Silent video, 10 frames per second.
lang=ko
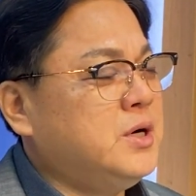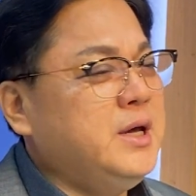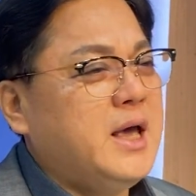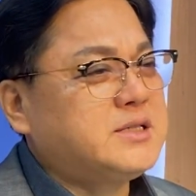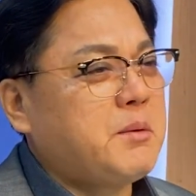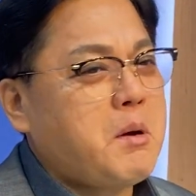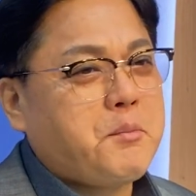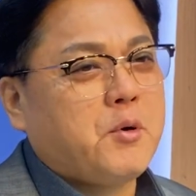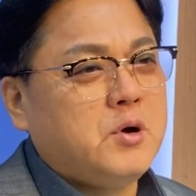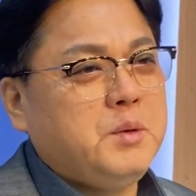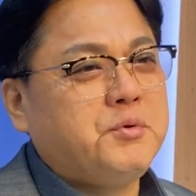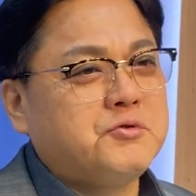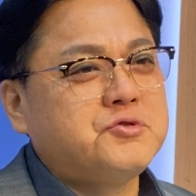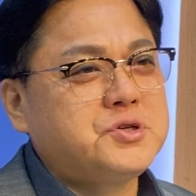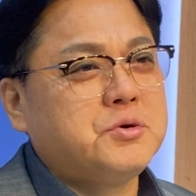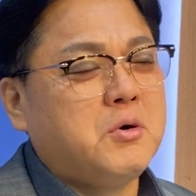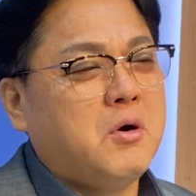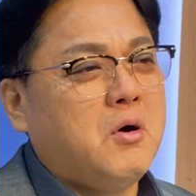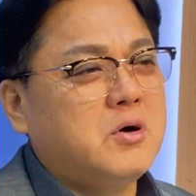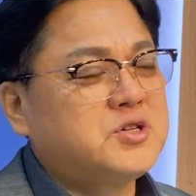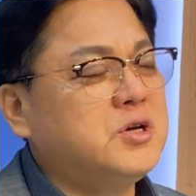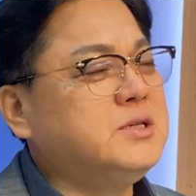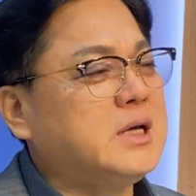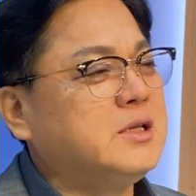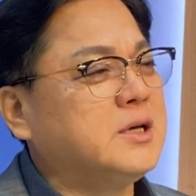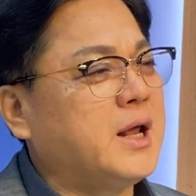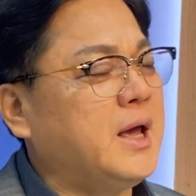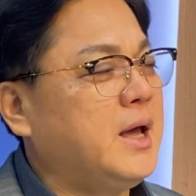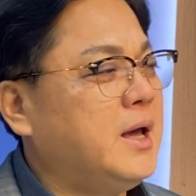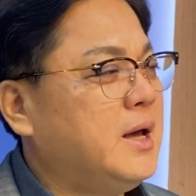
의의 세마포를 입혀주시고 천사들의